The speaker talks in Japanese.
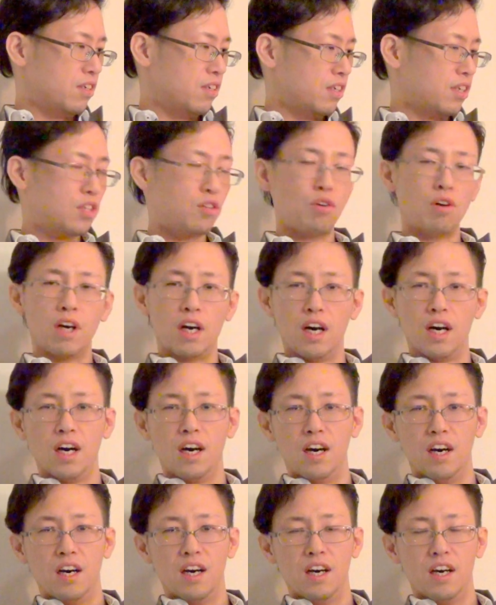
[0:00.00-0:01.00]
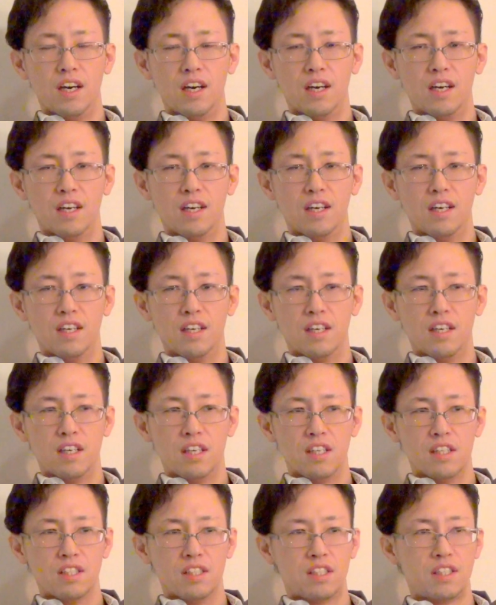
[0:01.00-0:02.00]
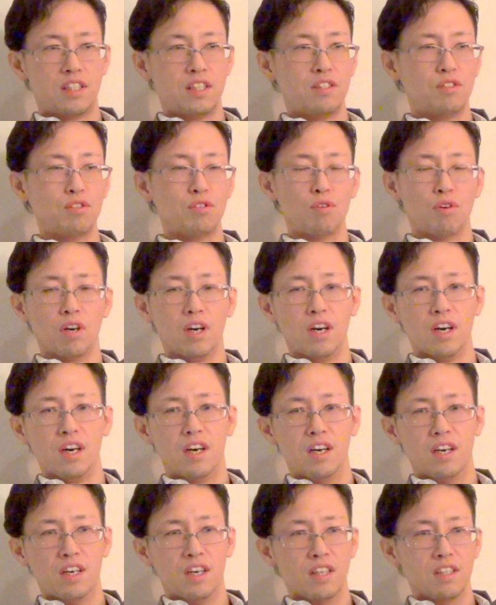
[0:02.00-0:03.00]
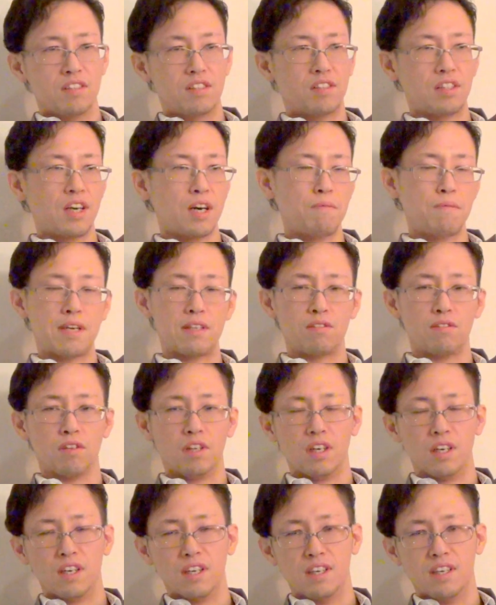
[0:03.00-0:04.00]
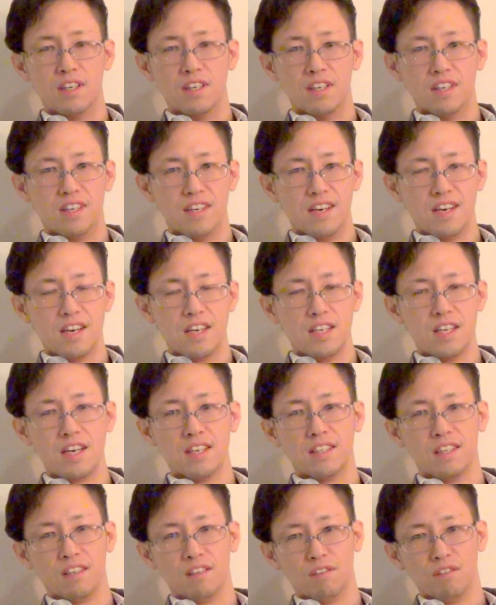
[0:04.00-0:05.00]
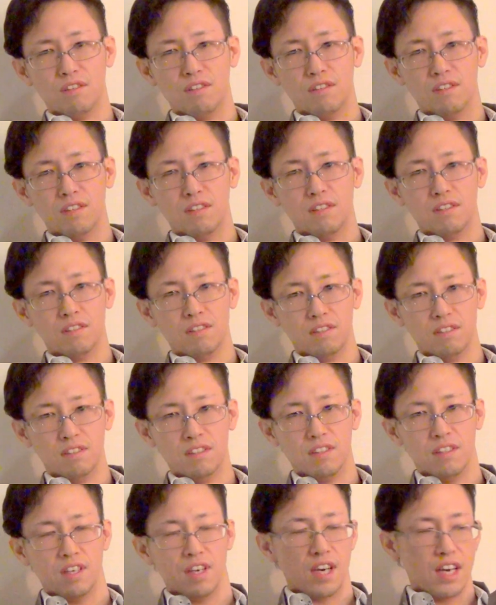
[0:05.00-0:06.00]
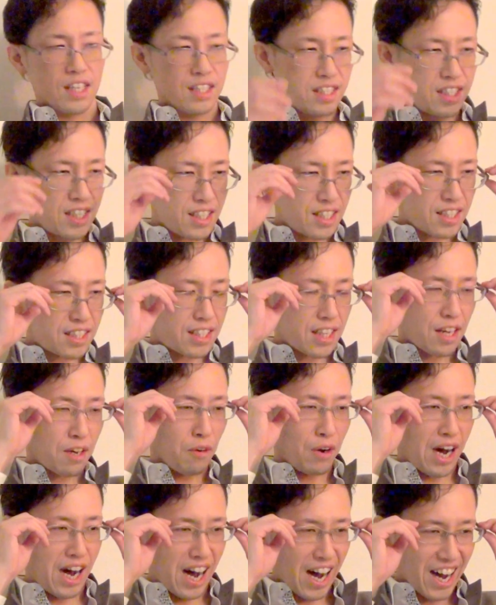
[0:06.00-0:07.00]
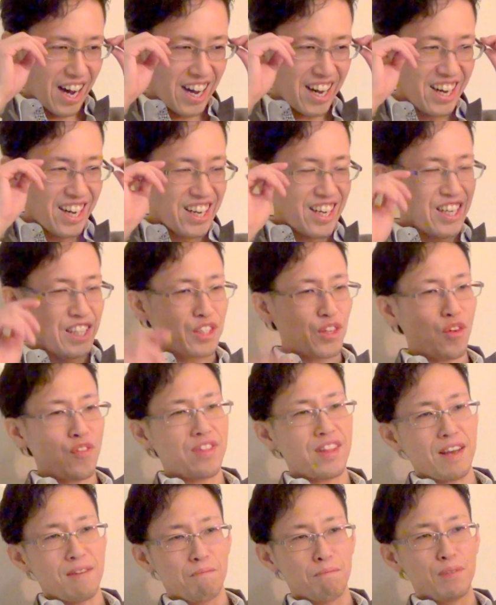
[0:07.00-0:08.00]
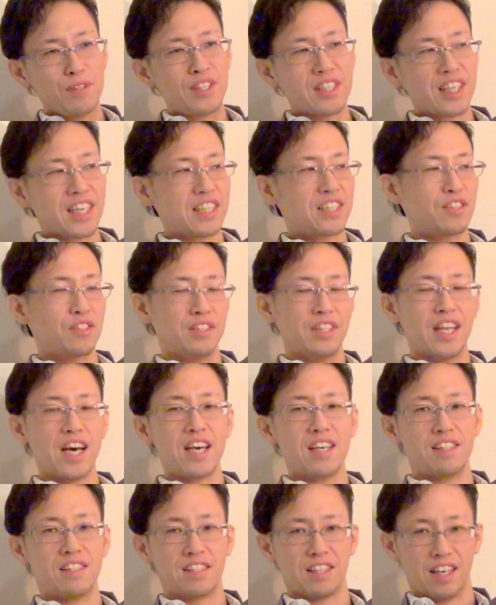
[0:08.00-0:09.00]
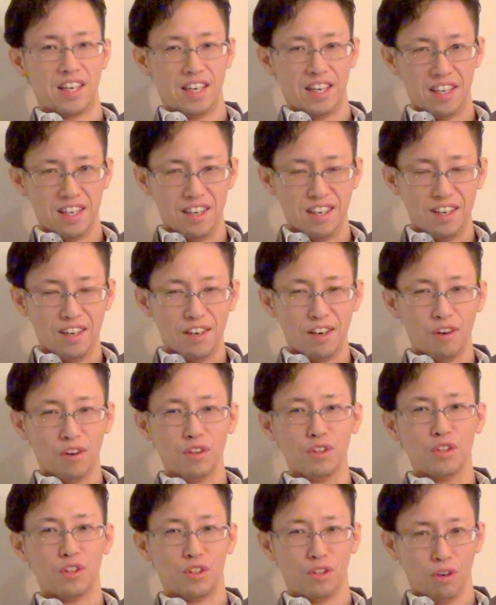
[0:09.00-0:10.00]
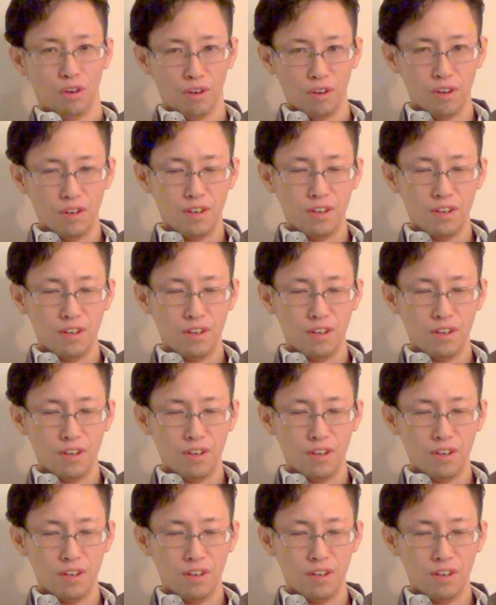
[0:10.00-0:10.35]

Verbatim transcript: 人が死ぬとか捕まるとか嫌なの、うん、人生はそんなに難しくないですから。本当